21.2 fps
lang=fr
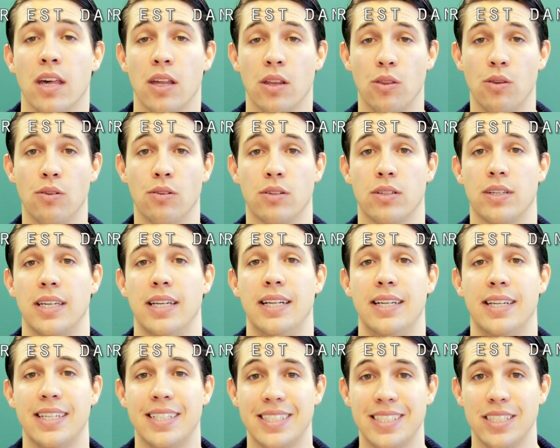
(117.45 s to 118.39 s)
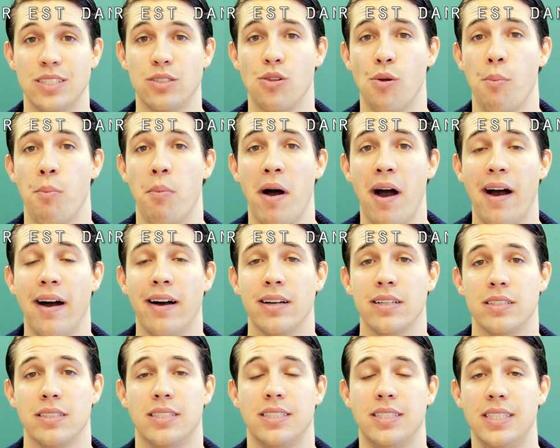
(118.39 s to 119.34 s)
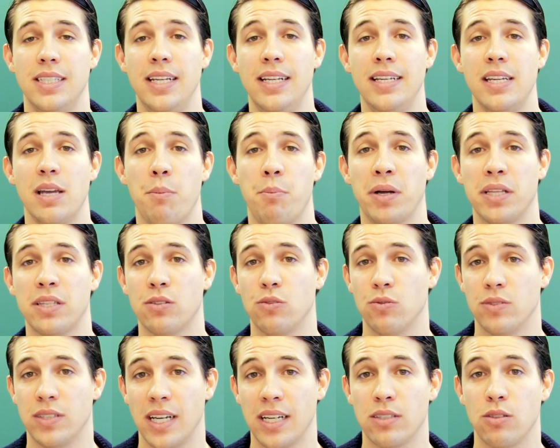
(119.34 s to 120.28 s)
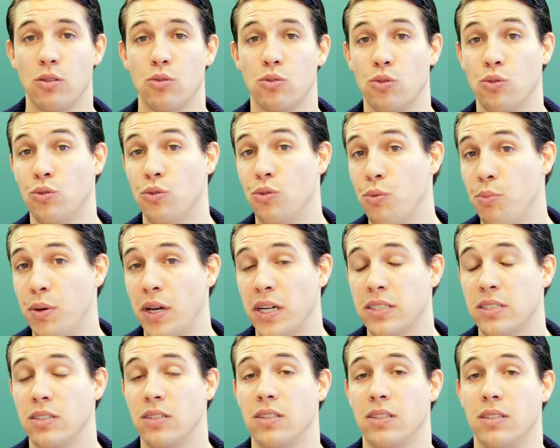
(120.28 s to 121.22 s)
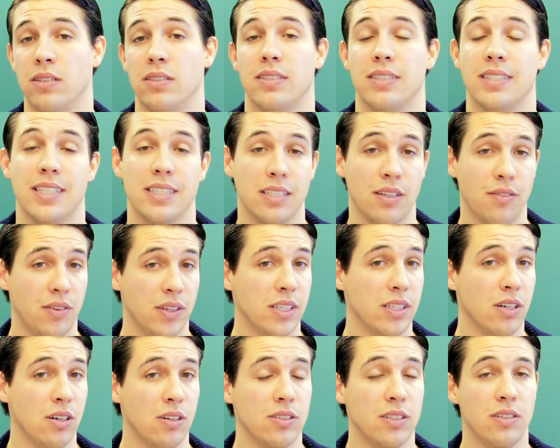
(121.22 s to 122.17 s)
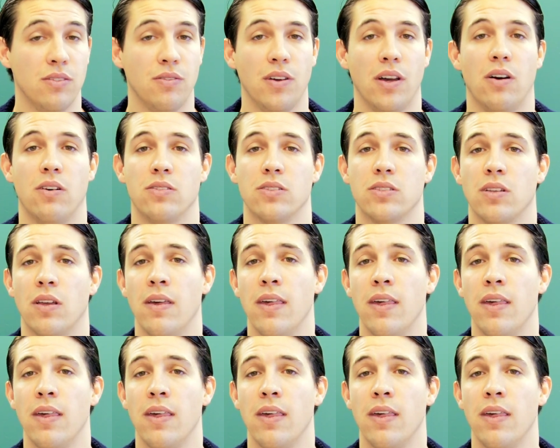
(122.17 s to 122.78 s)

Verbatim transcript: Donc il n'existe pas s'il n'y a pas de contact entre deux personnes. Ça, ça fait une grande différence.